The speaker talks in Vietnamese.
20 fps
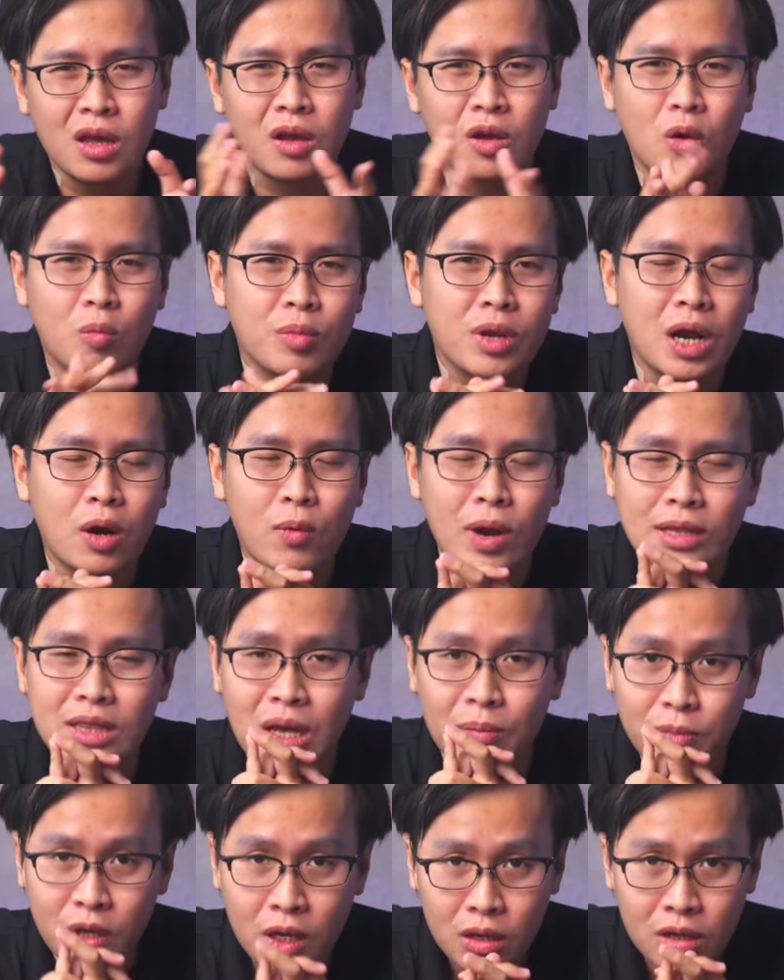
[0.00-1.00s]
cũng đều quan
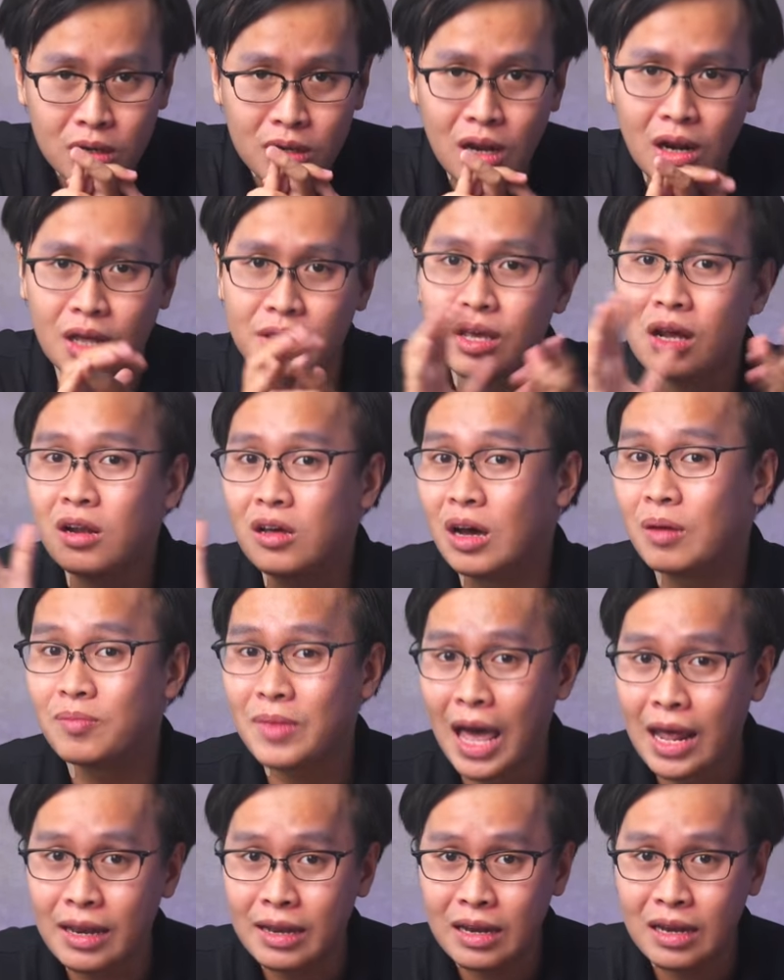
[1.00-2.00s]
tâm nhất, đó là chất lượng âm
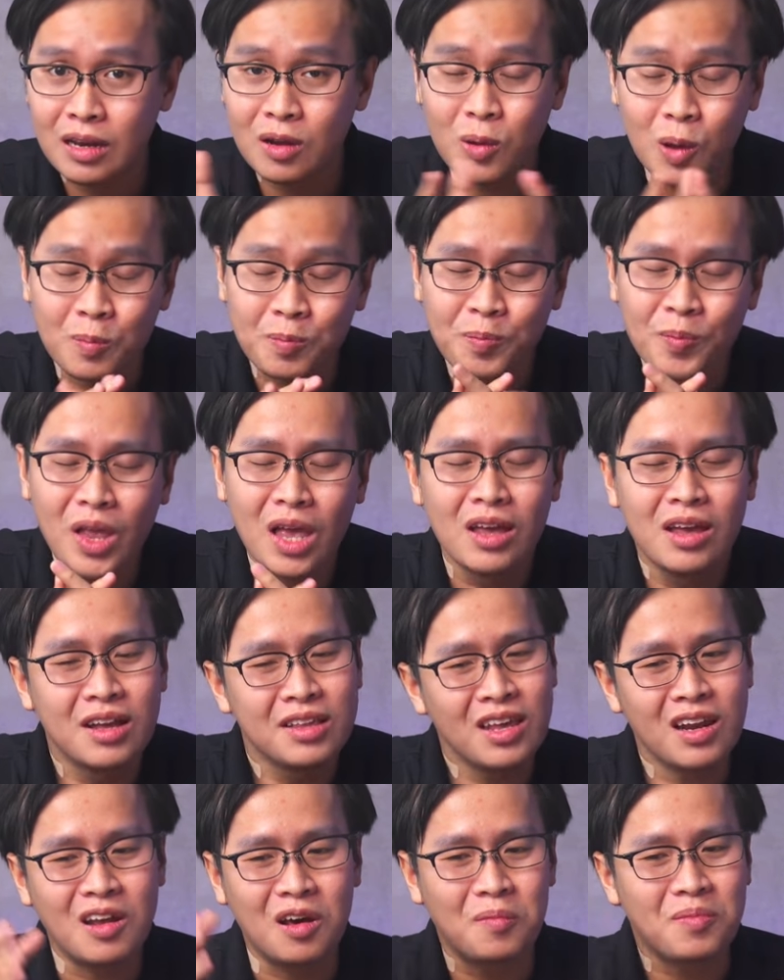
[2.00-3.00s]
thanh, đúng không?
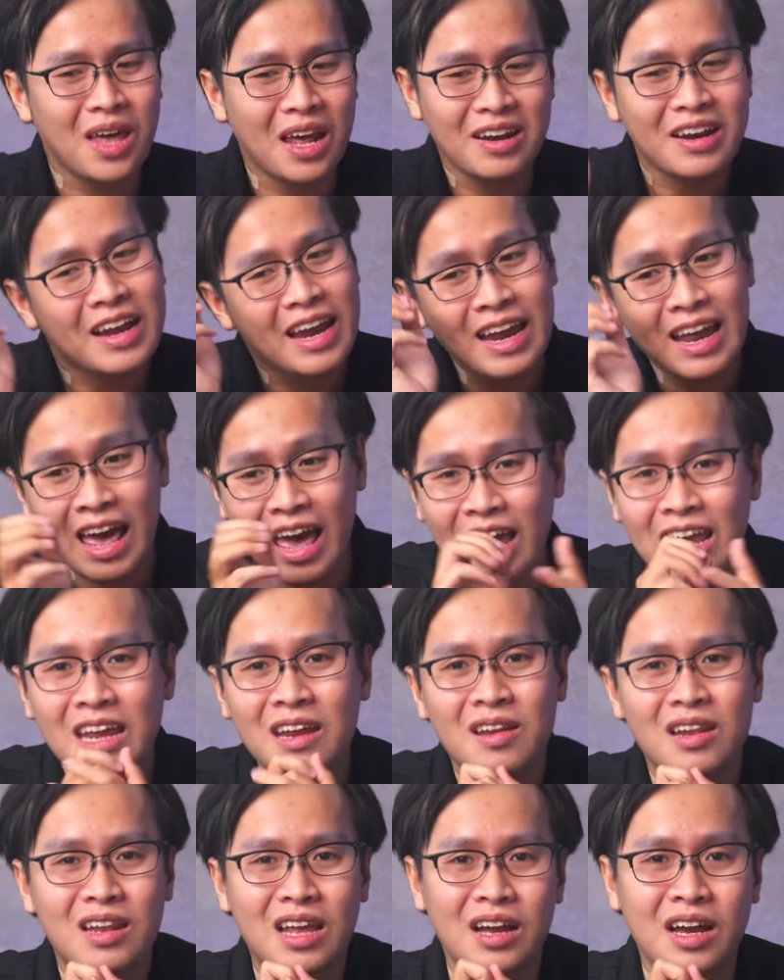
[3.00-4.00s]
Chất lượng âm thanh nghe
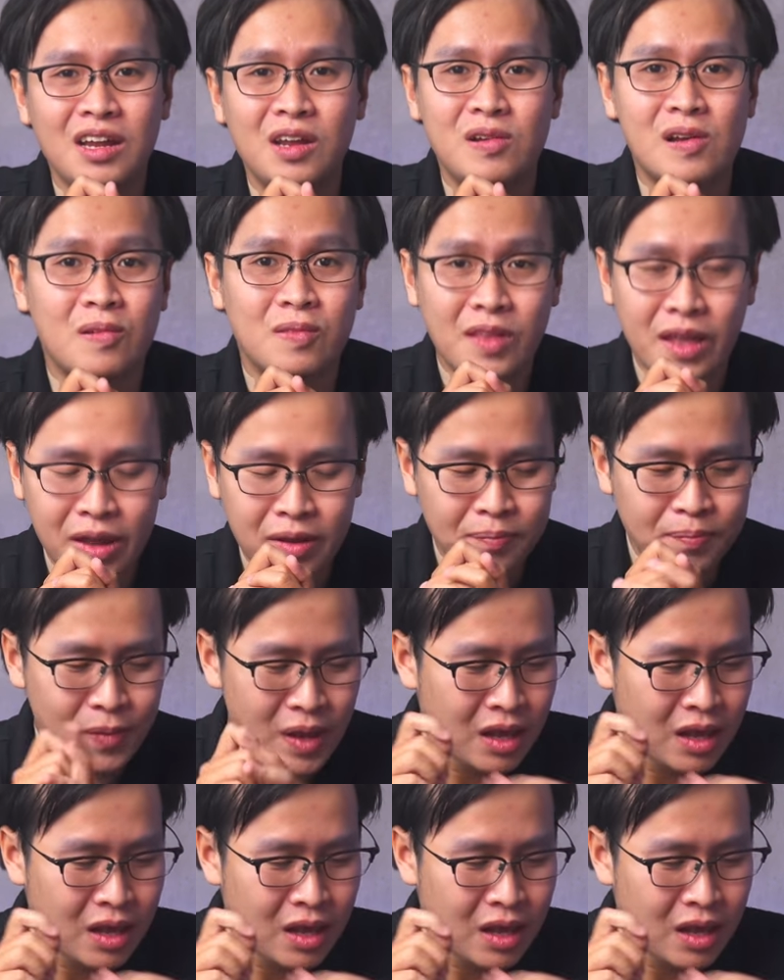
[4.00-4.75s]
hay là cái điều đầu tiên.